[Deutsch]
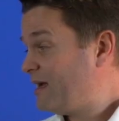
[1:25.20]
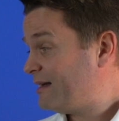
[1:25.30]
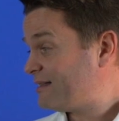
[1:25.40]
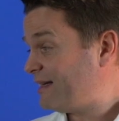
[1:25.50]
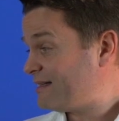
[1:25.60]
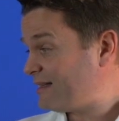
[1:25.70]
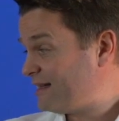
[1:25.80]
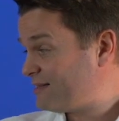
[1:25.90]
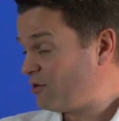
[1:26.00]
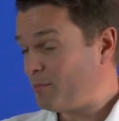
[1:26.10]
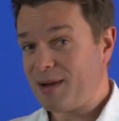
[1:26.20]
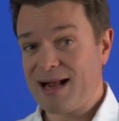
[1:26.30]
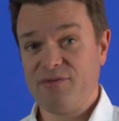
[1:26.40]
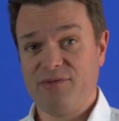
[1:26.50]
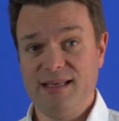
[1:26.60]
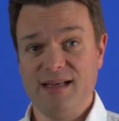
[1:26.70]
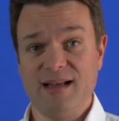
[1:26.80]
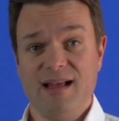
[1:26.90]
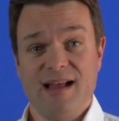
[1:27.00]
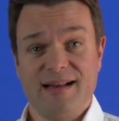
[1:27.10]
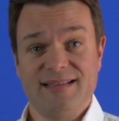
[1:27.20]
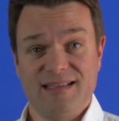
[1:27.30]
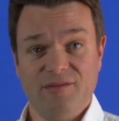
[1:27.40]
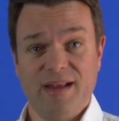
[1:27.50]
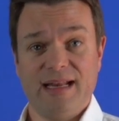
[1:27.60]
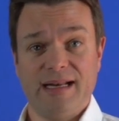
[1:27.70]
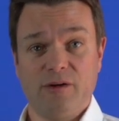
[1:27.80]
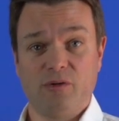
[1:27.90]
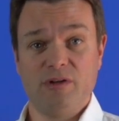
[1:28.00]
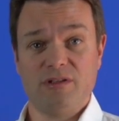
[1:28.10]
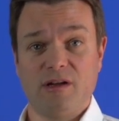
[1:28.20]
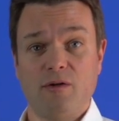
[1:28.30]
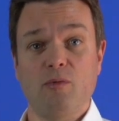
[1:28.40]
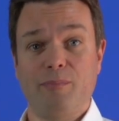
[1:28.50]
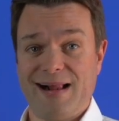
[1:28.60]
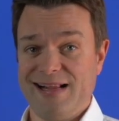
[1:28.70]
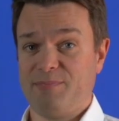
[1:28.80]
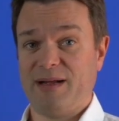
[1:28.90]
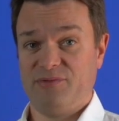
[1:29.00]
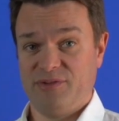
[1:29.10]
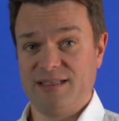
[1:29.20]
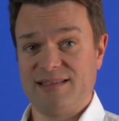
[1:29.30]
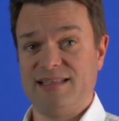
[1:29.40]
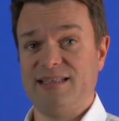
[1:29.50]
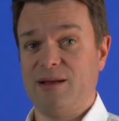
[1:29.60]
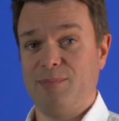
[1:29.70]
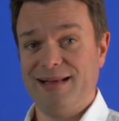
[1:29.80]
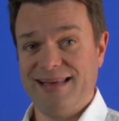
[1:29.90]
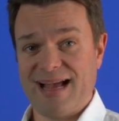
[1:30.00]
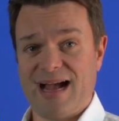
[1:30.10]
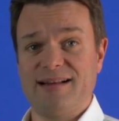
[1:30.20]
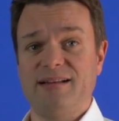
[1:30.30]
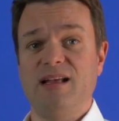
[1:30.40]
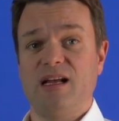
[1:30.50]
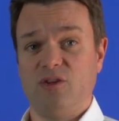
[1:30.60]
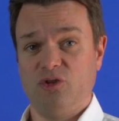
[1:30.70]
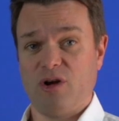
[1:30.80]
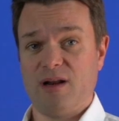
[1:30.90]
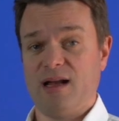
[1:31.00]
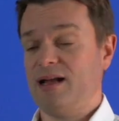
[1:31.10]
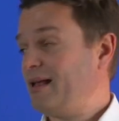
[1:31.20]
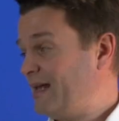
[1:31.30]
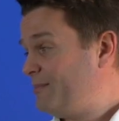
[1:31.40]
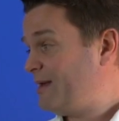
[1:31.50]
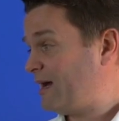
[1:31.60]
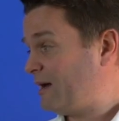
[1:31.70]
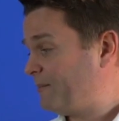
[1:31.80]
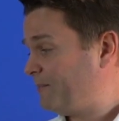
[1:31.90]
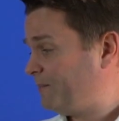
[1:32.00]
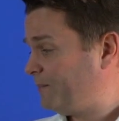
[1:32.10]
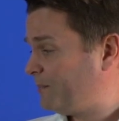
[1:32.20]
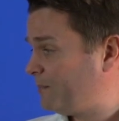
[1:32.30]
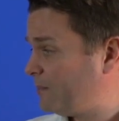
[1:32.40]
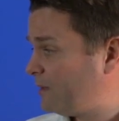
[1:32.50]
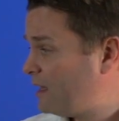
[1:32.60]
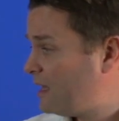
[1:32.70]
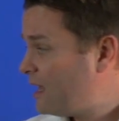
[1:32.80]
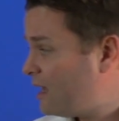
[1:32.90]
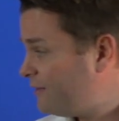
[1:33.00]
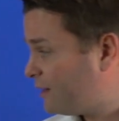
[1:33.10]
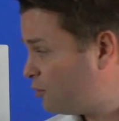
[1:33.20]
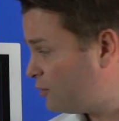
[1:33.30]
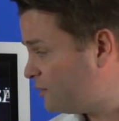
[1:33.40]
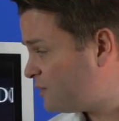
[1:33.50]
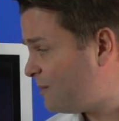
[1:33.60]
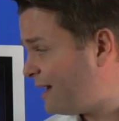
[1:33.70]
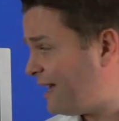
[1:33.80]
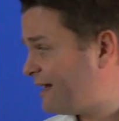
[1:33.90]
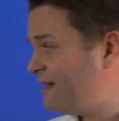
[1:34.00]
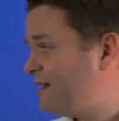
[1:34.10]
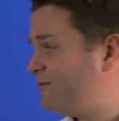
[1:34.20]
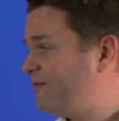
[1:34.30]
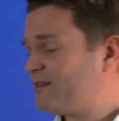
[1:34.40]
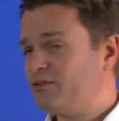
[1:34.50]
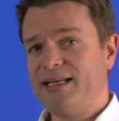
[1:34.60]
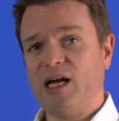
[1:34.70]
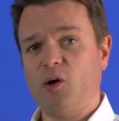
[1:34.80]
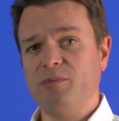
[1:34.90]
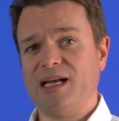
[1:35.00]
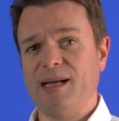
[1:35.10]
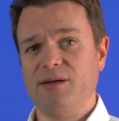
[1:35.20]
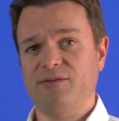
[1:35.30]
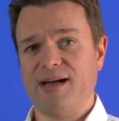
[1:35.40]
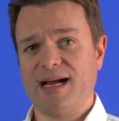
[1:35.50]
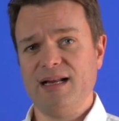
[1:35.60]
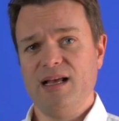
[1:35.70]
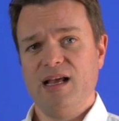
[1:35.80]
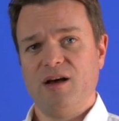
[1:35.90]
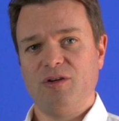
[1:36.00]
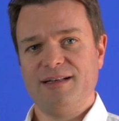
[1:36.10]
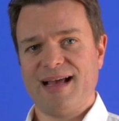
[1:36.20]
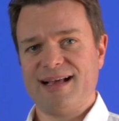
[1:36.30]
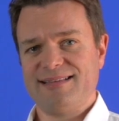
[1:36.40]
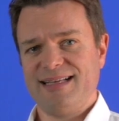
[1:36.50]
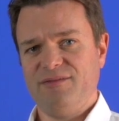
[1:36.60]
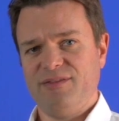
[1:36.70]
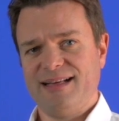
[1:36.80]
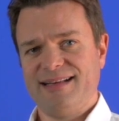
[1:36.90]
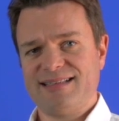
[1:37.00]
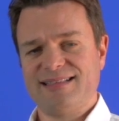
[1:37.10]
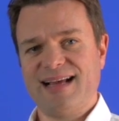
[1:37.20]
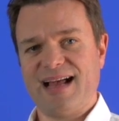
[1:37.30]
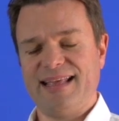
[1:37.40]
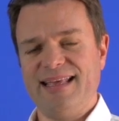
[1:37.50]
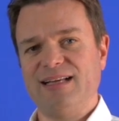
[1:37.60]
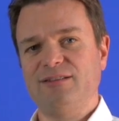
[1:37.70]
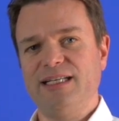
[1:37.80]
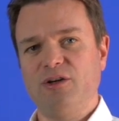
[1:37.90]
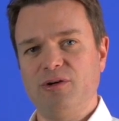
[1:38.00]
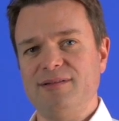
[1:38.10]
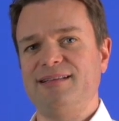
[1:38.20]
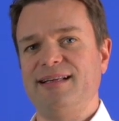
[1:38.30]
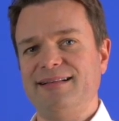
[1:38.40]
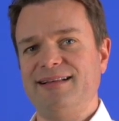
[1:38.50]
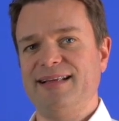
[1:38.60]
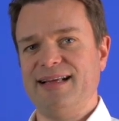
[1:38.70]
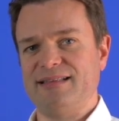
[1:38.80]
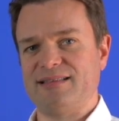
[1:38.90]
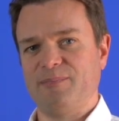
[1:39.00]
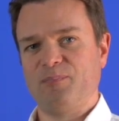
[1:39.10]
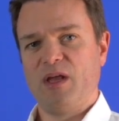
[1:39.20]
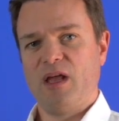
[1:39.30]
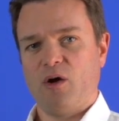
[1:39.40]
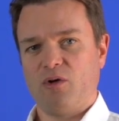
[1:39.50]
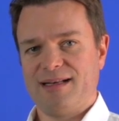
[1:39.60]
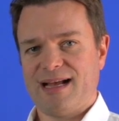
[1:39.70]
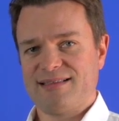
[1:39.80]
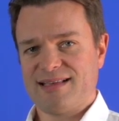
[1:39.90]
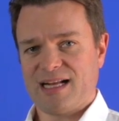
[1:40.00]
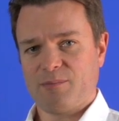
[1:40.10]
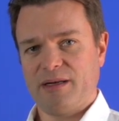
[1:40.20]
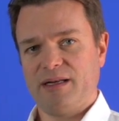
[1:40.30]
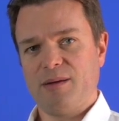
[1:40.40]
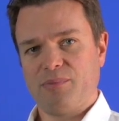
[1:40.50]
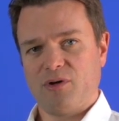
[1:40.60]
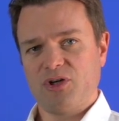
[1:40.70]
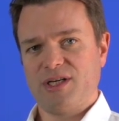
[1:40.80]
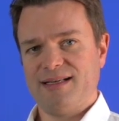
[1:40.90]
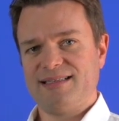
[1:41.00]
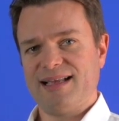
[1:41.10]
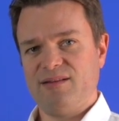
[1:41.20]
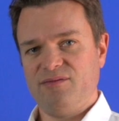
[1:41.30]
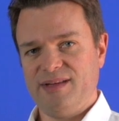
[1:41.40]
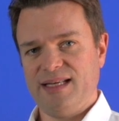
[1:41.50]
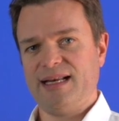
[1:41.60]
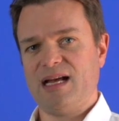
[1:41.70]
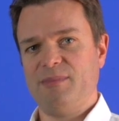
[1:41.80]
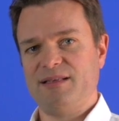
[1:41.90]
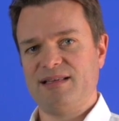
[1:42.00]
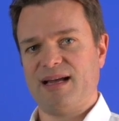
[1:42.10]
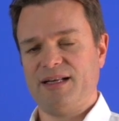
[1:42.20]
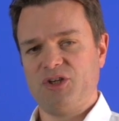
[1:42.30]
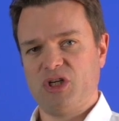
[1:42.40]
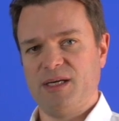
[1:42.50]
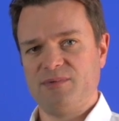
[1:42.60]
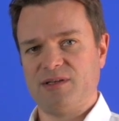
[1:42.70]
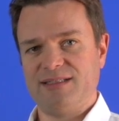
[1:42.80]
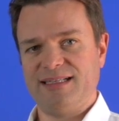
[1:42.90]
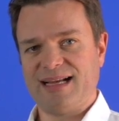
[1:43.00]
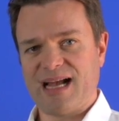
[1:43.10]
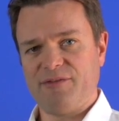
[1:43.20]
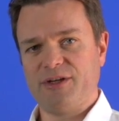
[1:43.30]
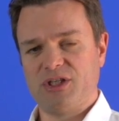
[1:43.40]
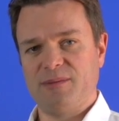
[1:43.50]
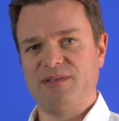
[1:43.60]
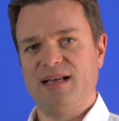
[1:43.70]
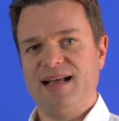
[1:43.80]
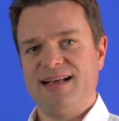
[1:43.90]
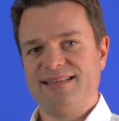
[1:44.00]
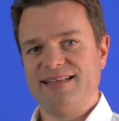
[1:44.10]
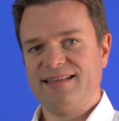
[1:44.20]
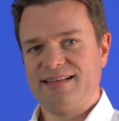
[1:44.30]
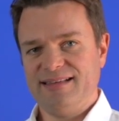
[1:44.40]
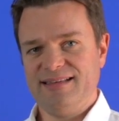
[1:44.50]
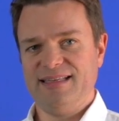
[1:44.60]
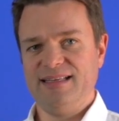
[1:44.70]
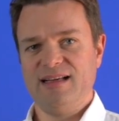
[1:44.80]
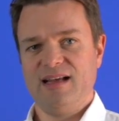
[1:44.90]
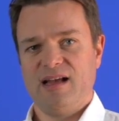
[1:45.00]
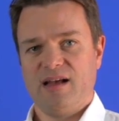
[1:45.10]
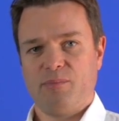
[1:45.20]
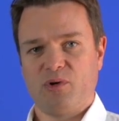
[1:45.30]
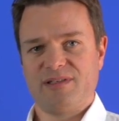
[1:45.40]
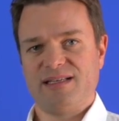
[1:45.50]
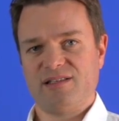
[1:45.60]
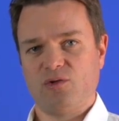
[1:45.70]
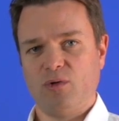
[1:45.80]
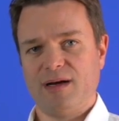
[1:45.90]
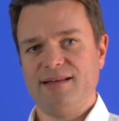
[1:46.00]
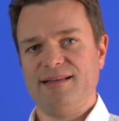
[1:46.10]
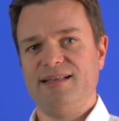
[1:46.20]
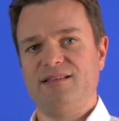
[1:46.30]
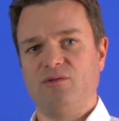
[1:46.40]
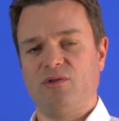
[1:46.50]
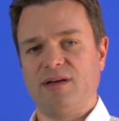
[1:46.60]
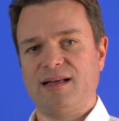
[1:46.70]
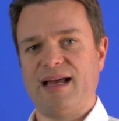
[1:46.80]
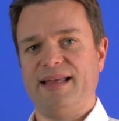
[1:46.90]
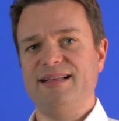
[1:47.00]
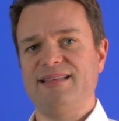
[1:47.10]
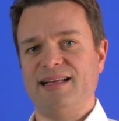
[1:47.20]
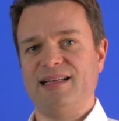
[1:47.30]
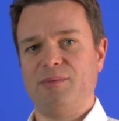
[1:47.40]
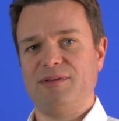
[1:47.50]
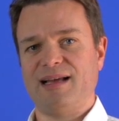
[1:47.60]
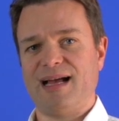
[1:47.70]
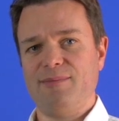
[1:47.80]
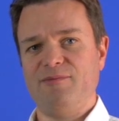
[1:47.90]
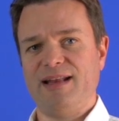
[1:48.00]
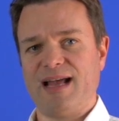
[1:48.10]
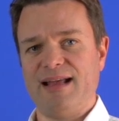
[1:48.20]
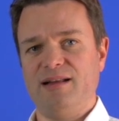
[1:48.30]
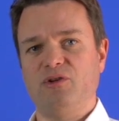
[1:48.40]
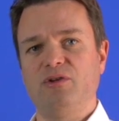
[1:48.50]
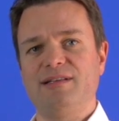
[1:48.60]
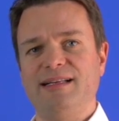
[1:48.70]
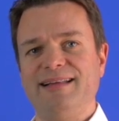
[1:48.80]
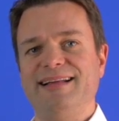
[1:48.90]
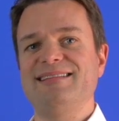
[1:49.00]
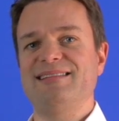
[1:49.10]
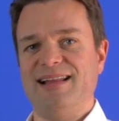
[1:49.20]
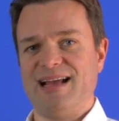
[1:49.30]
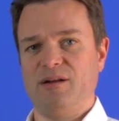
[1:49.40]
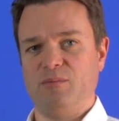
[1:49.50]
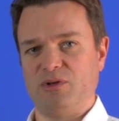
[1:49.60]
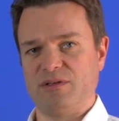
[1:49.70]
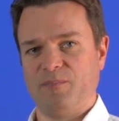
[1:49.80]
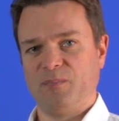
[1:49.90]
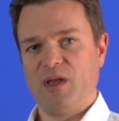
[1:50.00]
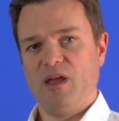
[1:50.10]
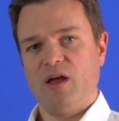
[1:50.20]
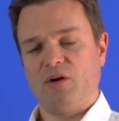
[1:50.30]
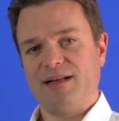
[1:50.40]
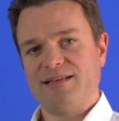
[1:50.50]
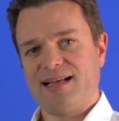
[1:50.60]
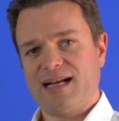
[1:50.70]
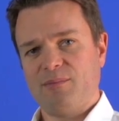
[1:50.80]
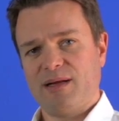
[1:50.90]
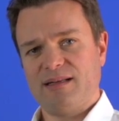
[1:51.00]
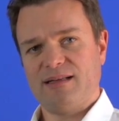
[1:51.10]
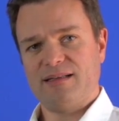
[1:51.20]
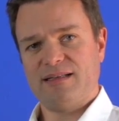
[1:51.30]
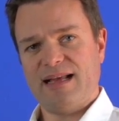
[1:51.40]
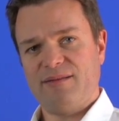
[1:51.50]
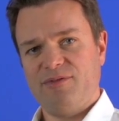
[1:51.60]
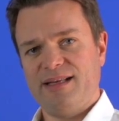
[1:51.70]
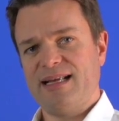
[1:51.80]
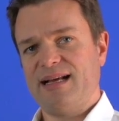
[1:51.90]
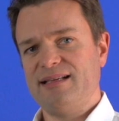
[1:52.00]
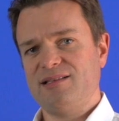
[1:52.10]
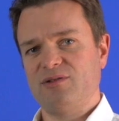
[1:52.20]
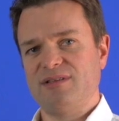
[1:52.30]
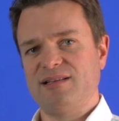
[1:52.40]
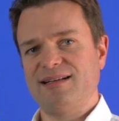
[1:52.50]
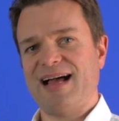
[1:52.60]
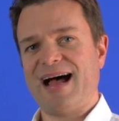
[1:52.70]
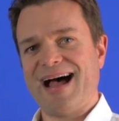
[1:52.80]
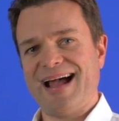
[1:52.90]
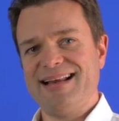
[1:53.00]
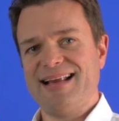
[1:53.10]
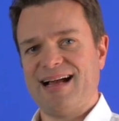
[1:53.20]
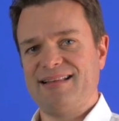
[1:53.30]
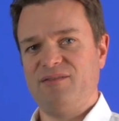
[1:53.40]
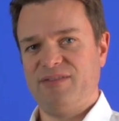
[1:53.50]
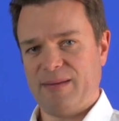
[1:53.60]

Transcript: Das heißt also mal 4, da sind wir in einer Größenordnung bald bei 40 Milliarden Dollar im Jahr. Wir gucken uns mal an, was so die Haupttreiber waren. Und da sehen wir das KI, also die künstliche Intelligenz. Und da sagt man in der Branche, ist Nvidia mit seinen Chips, also die Grafikchips, sind die Prozessoren, die so KI-Center betreiben, wenn eine künstliche Intelligenz lernen muss. Und da sagen man, äh, Nvidia ist so circa ein Jahr den